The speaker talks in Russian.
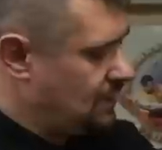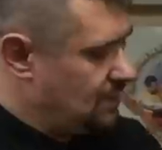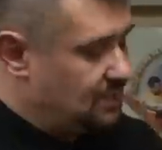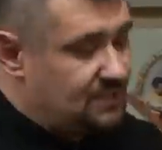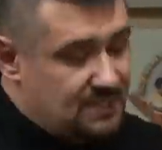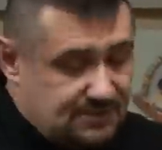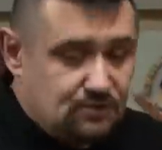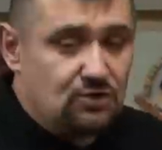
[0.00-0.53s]

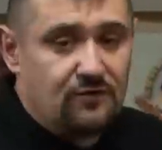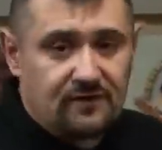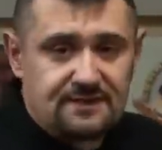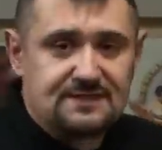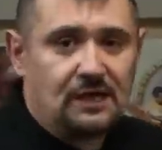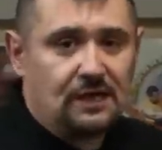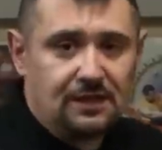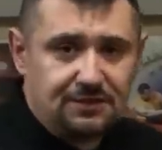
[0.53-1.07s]
есть
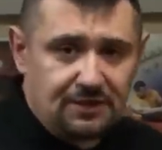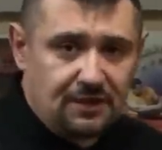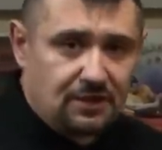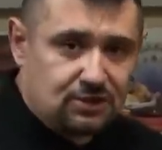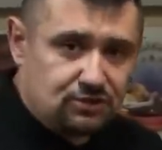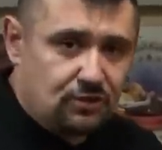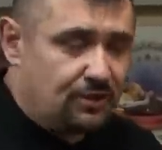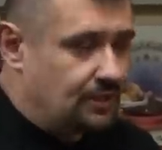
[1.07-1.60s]
универсальные
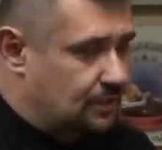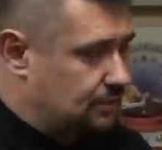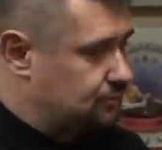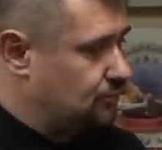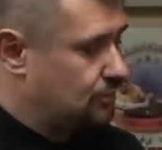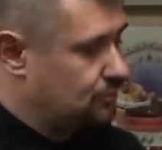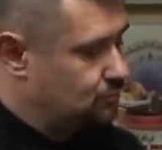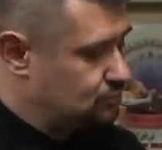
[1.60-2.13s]
тренажеры, на
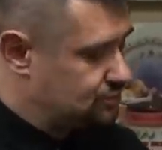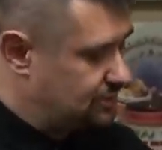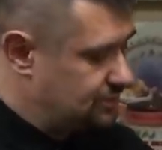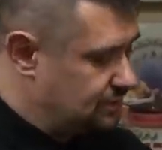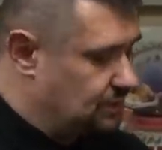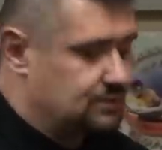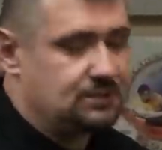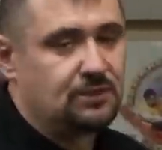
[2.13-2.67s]
которых можно
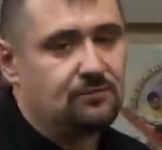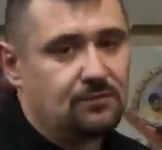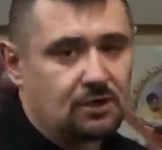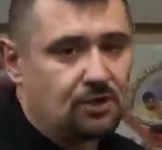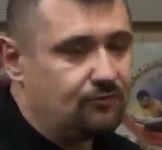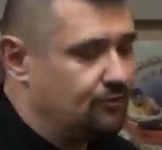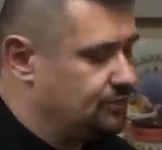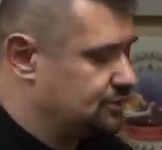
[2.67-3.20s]
делать
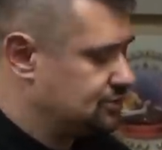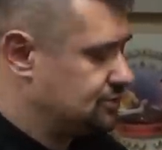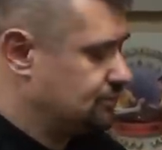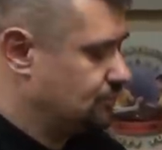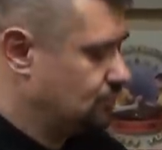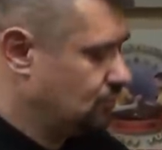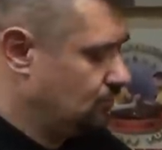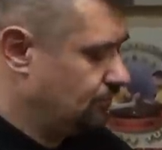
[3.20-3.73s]
боковой нажим.
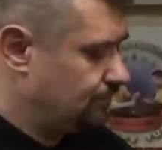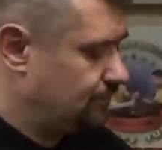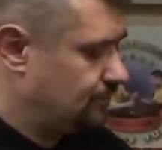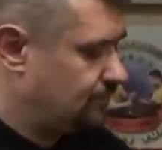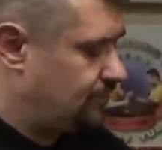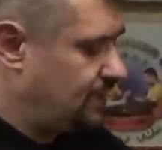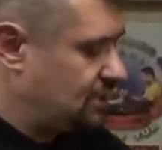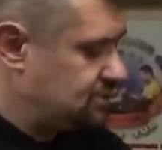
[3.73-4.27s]
Но
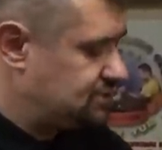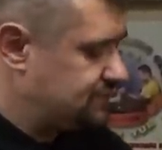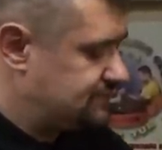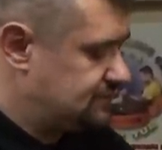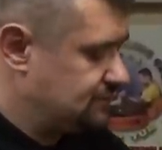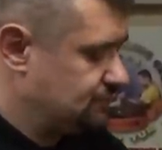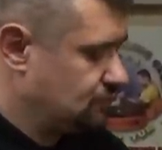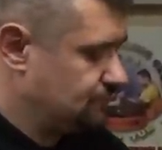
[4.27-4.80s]
прежде
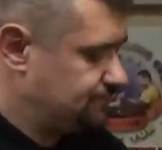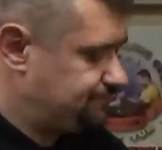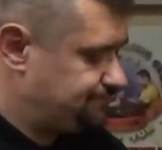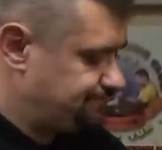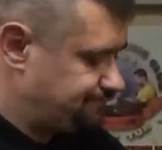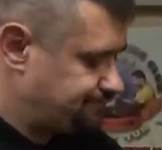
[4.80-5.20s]
всего